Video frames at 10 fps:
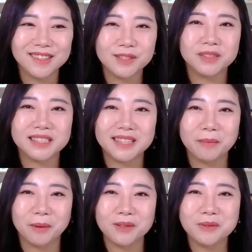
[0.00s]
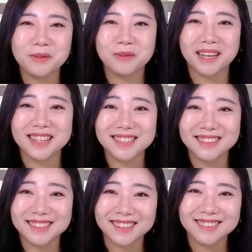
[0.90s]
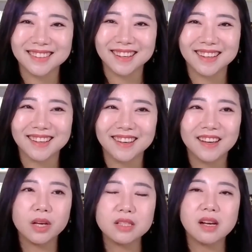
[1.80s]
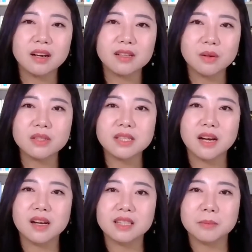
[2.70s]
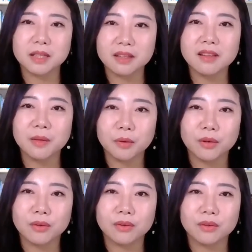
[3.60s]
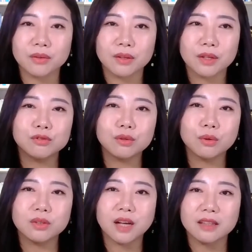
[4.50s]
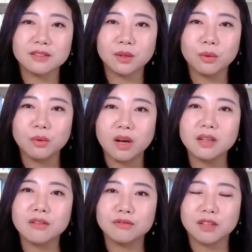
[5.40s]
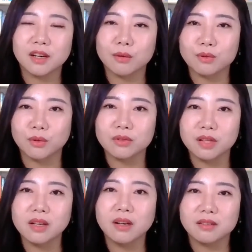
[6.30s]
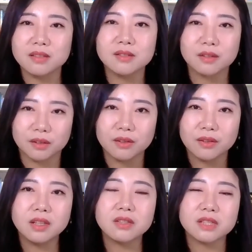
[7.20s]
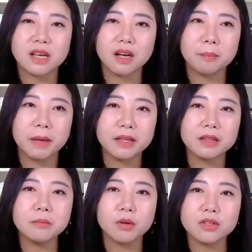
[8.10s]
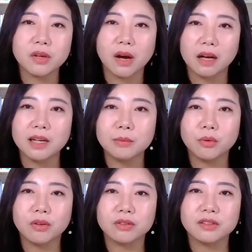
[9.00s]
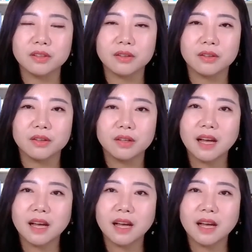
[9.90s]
저는 이게 머릿속으로 막 계산이 되는데 회사가 성장하기만 한다면 무조건 나는 성공하겠구나라고 저는 생각을 했어요. 그래서 제가 맨 먼저 알아본 거는요.